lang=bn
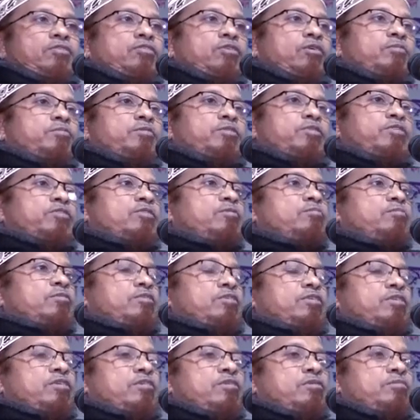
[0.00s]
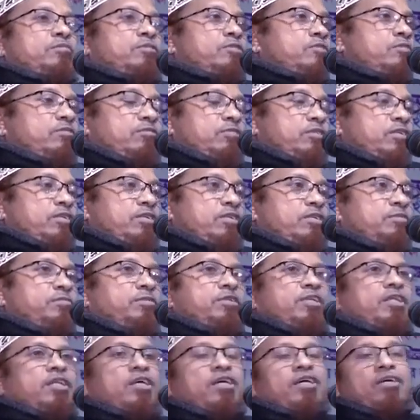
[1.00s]
জবের সমস্যা হবে সন্তান
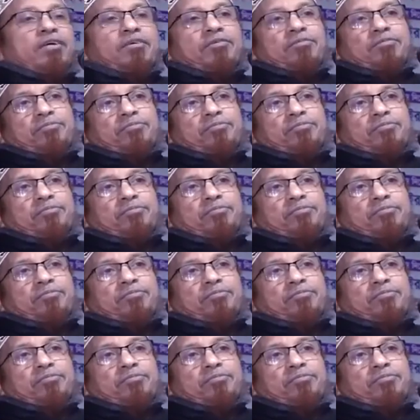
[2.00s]
নেবেন না